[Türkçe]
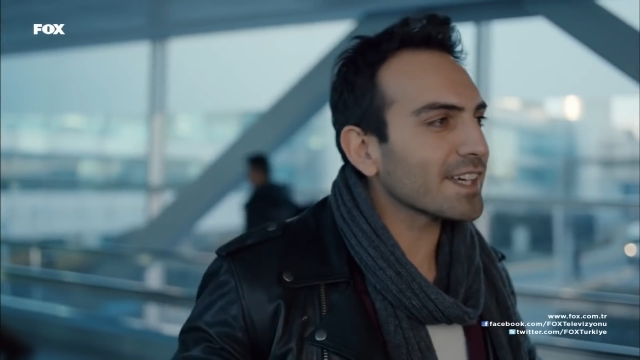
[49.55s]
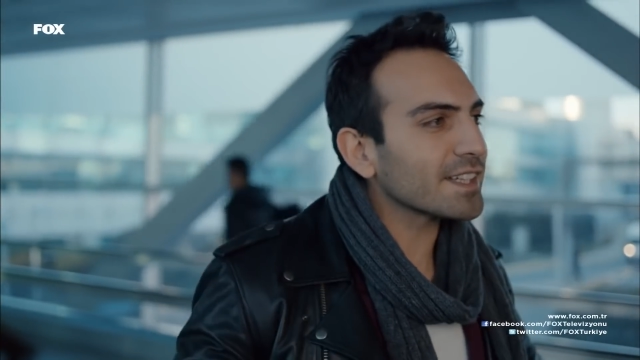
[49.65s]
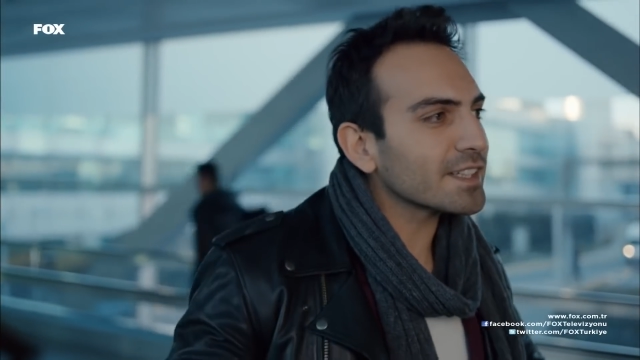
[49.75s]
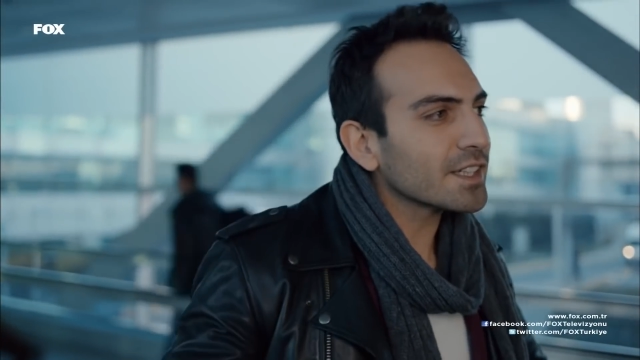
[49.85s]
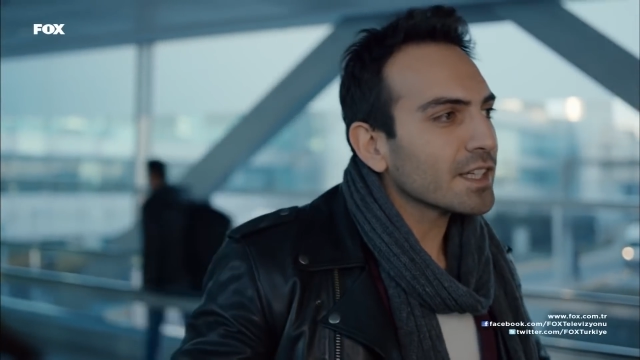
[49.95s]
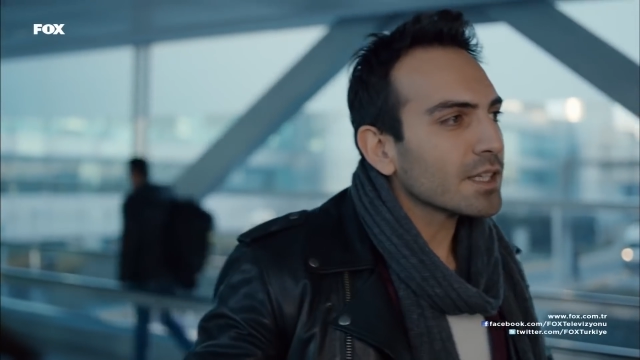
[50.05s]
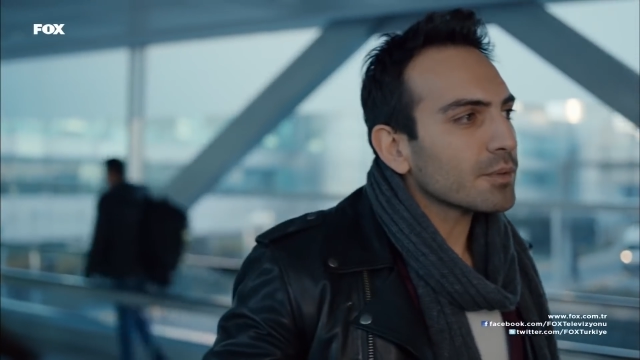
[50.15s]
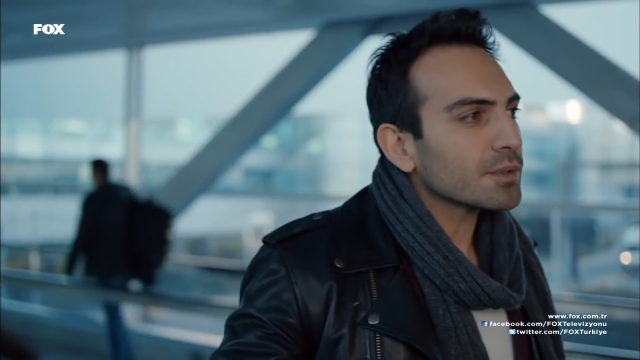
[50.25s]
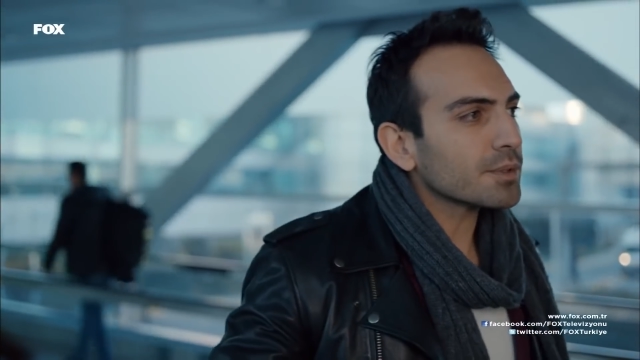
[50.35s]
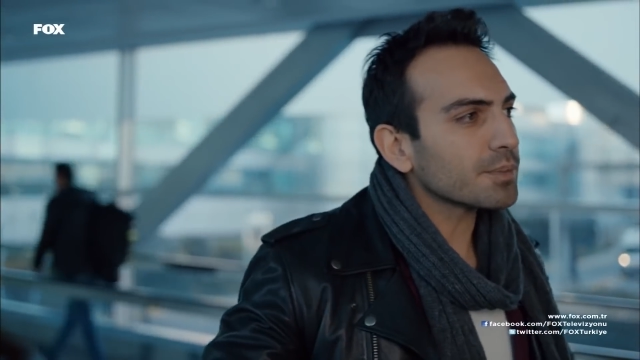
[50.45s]
Yani
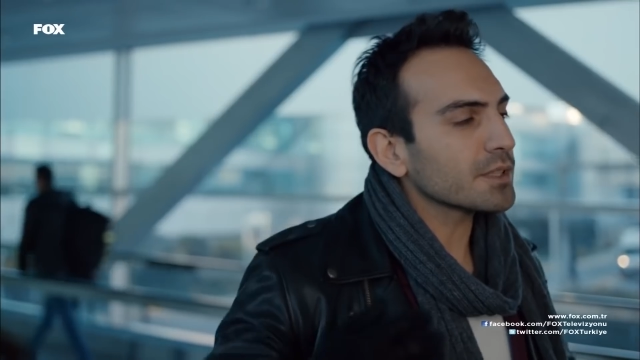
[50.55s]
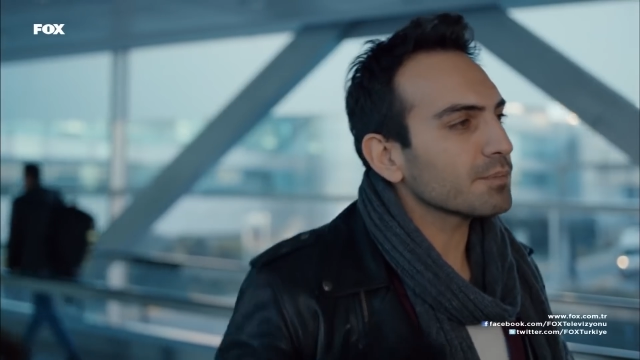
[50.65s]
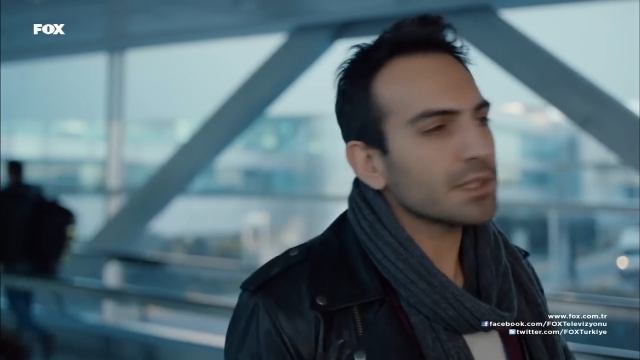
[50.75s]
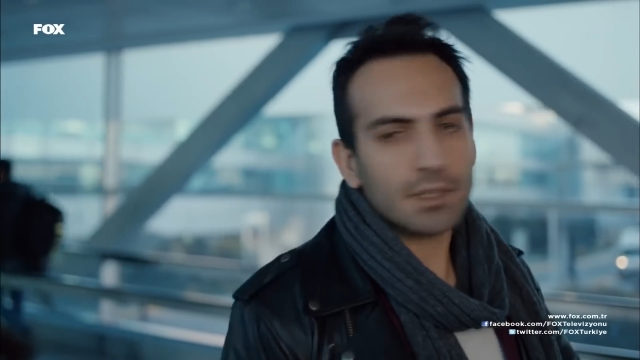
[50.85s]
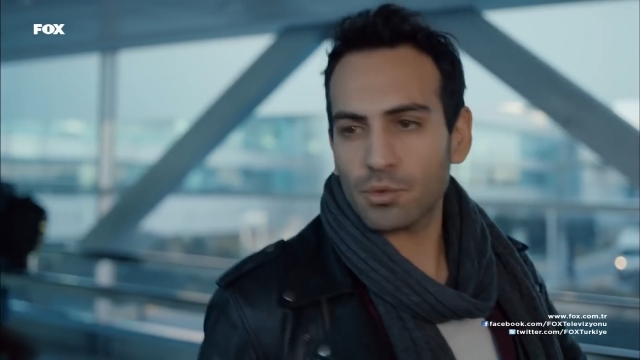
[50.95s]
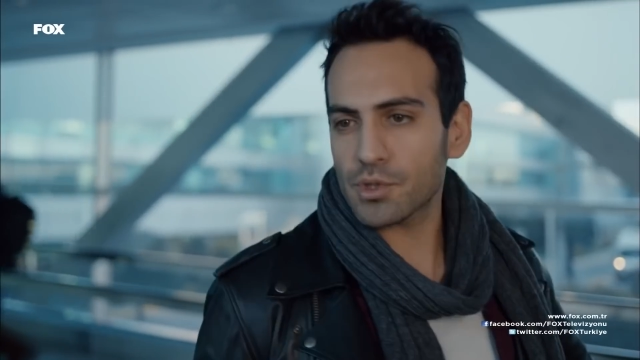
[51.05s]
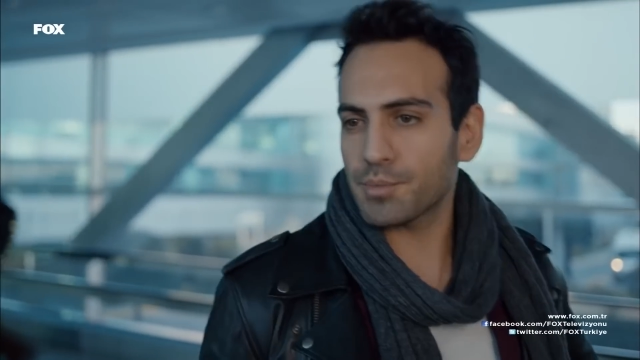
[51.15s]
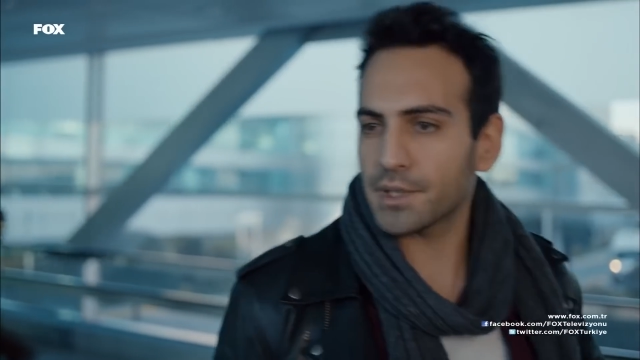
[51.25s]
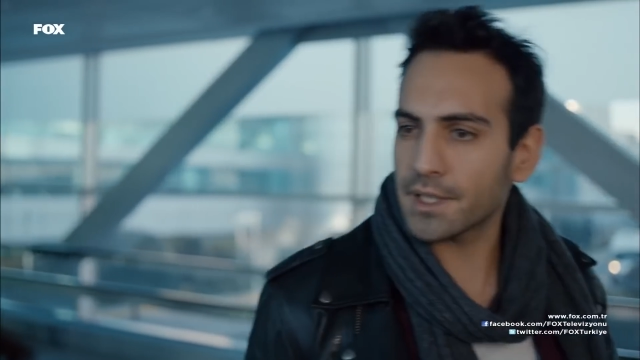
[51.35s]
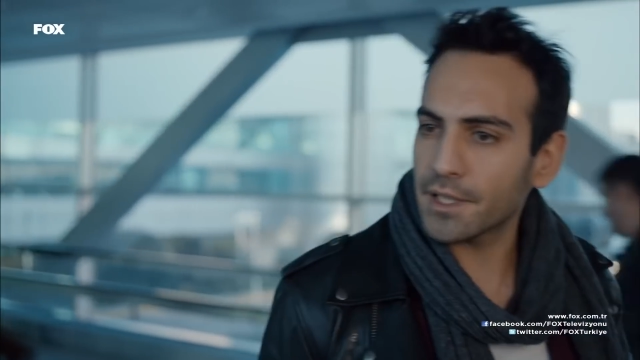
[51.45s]
benim bir an
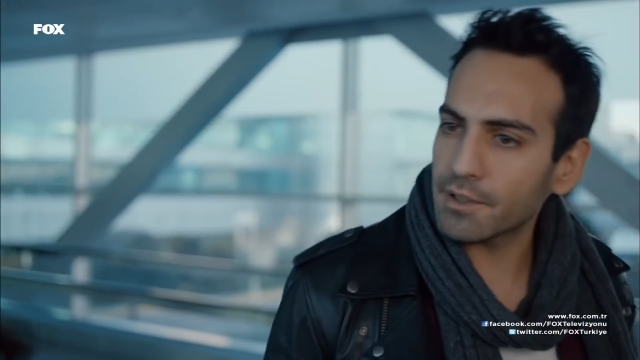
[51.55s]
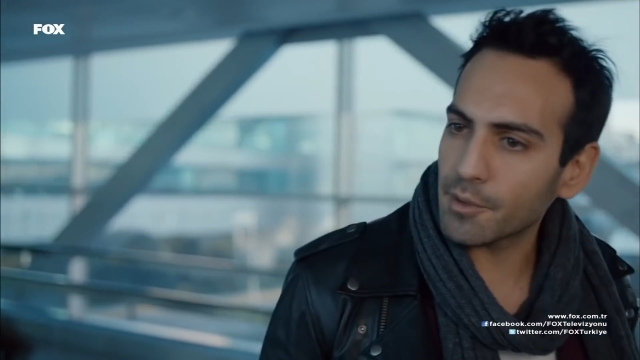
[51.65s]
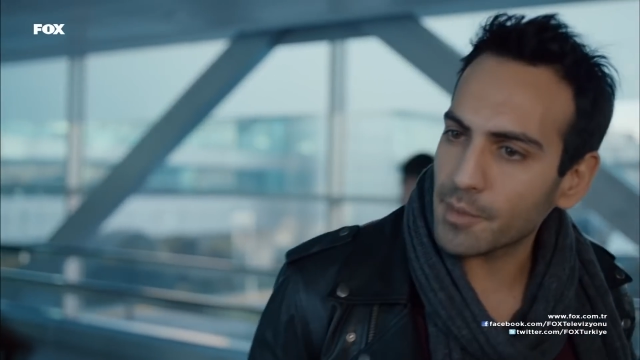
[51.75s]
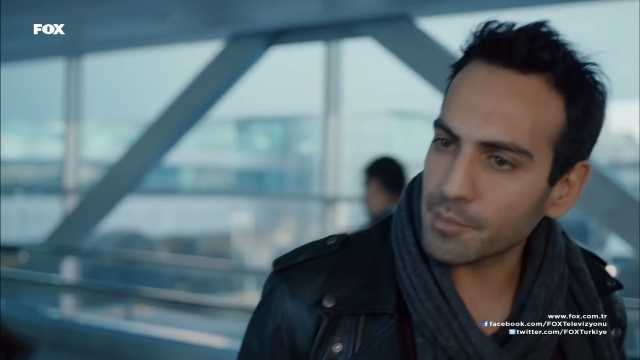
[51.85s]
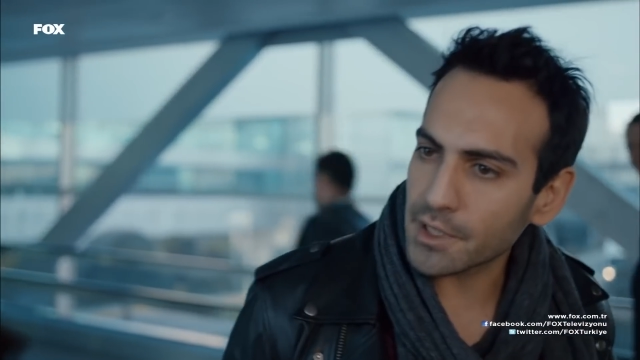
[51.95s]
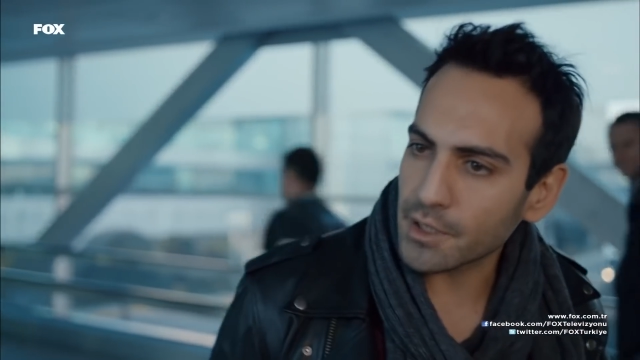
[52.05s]
önce biriyle evlenmem